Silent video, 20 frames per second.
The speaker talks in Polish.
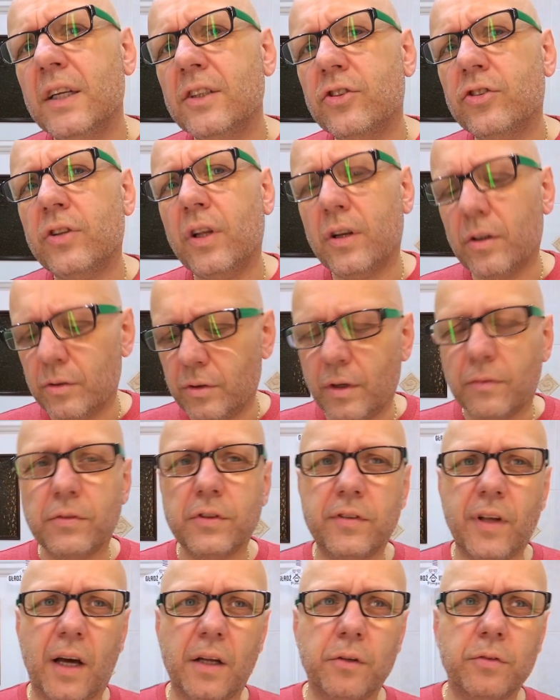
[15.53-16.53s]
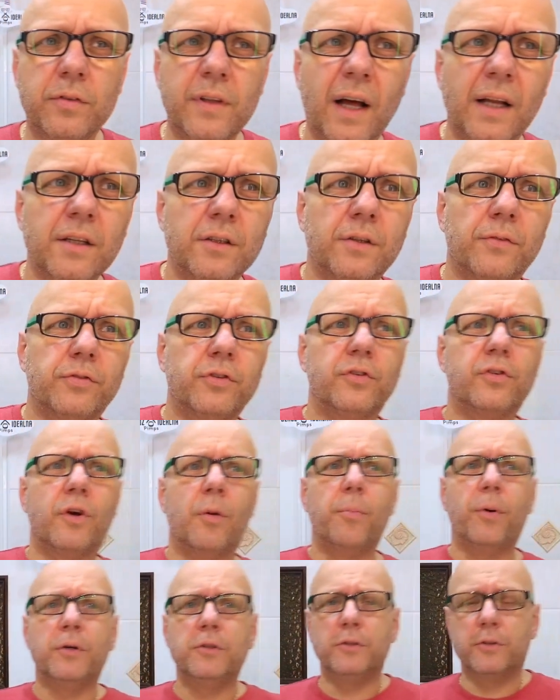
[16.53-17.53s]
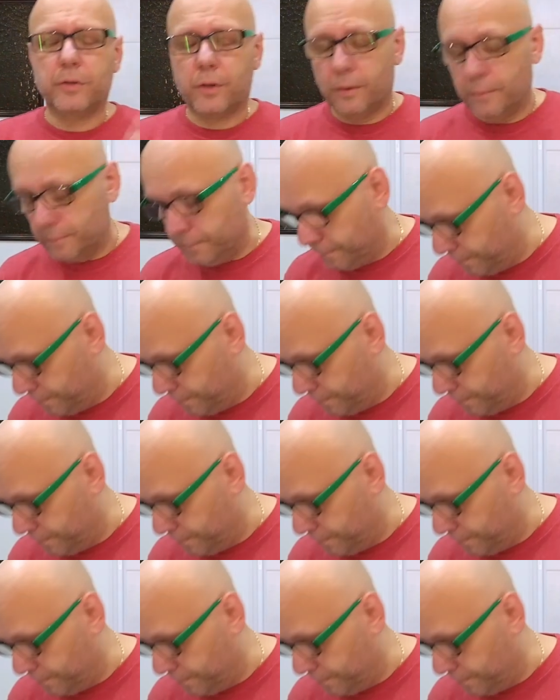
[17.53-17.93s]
Czterodniowy zarost, ale to wszystko po intro.